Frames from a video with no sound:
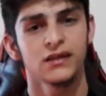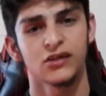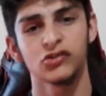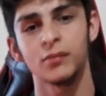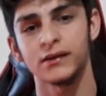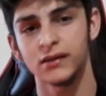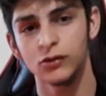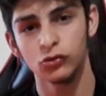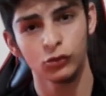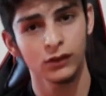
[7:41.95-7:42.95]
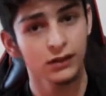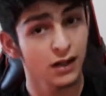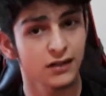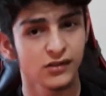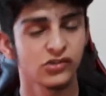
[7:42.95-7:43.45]
Yaşı benden küçük olan
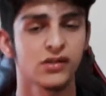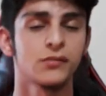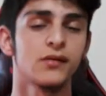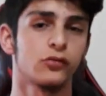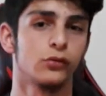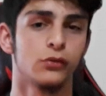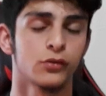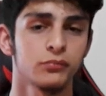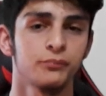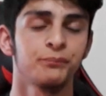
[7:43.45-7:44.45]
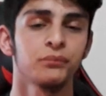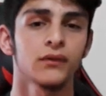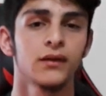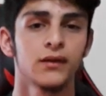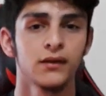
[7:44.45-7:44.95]
kardeşlerime söylüyorum.
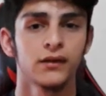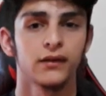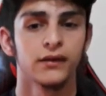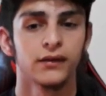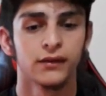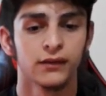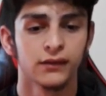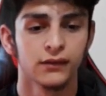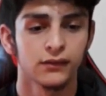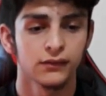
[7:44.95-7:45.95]
Ee,